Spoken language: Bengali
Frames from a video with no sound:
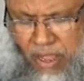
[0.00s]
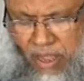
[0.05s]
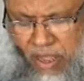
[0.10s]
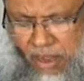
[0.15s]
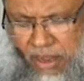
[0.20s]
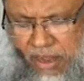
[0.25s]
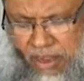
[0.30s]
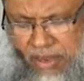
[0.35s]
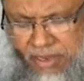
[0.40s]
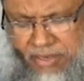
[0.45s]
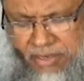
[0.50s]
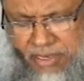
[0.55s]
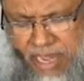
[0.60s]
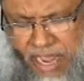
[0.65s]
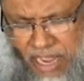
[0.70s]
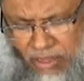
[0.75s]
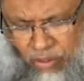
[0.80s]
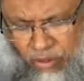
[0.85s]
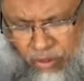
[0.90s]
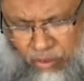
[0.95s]
আল্লাহর কাছে
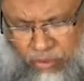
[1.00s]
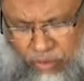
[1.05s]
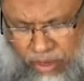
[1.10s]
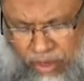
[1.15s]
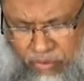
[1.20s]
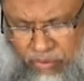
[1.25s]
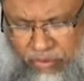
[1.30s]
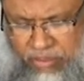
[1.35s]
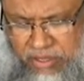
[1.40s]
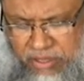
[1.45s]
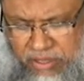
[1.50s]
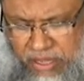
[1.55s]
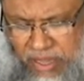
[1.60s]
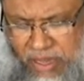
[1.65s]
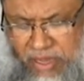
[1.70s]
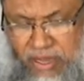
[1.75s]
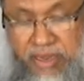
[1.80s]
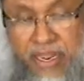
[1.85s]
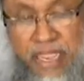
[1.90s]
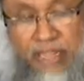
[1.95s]
এত দোয়া করতে
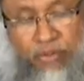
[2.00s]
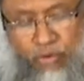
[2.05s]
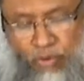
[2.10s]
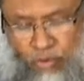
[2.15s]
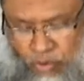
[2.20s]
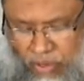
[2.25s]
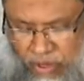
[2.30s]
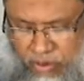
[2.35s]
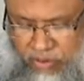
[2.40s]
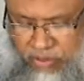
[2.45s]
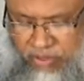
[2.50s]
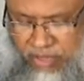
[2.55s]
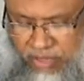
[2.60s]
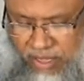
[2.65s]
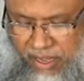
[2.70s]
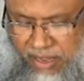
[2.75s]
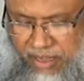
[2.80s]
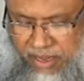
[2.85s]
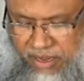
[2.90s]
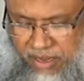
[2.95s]
থাকলেন এত দোয়া করতে
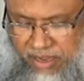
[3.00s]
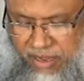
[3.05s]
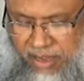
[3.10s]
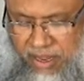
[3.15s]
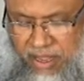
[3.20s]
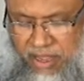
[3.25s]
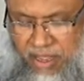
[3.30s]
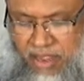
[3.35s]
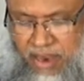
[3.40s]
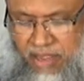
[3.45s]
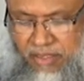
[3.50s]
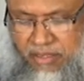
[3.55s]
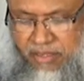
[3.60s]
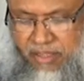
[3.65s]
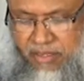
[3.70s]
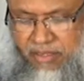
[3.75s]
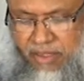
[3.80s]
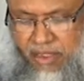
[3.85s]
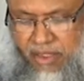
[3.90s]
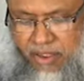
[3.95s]
থাকলেন
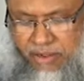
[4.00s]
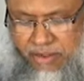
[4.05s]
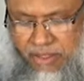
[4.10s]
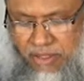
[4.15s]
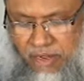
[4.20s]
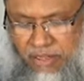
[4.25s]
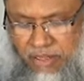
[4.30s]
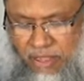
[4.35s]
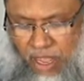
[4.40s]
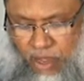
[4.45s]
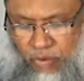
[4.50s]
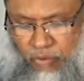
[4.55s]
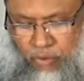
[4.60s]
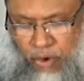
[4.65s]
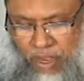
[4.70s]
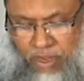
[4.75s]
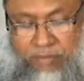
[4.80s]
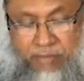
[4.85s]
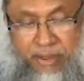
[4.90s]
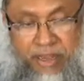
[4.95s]
হাত্তা সাকাতারি দা
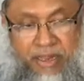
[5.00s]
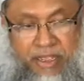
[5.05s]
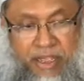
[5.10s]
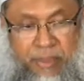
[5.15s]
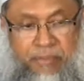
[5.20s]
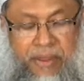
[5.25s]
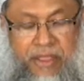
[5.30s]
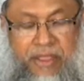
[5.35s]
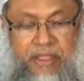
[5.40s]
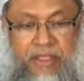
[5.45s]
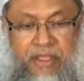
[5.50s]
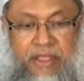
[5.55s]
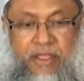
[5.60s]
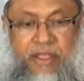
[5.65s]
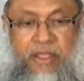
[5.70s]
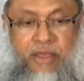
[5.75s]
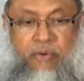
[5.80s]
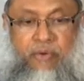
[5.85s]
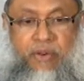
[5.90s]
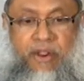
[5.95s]
আনমান কাবাই
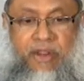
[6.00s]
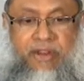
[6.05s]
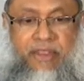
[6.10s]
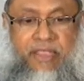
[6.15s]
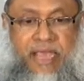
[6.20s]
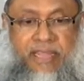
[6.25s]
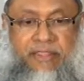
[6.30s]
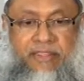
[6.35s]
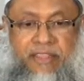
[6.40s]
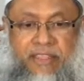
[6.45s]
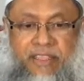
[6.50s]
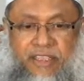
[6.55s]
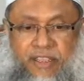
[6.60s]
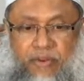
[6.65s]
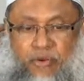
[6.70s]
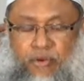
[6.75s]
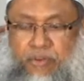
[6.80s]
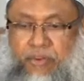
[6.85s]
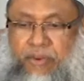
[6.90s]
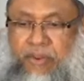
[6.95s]
ওনার কান থেকে
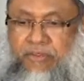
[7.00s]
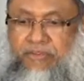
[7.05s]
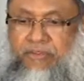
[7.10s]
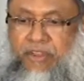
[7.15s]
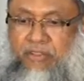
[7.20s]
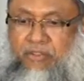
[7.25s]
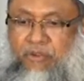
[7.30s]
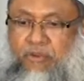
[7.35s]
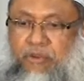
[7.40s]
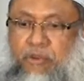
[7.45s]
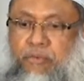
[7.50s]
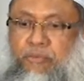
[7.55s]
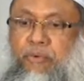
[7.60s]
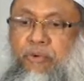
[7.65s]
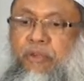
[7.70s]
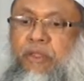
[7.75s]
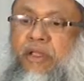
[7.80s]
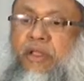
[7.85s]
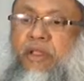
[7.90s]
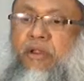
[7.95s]
উপরে চাদরটা
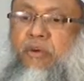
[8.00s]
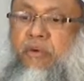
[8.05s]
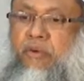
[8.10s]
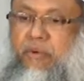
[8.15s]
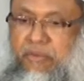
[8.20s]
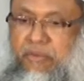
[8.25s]
পড়ে গেল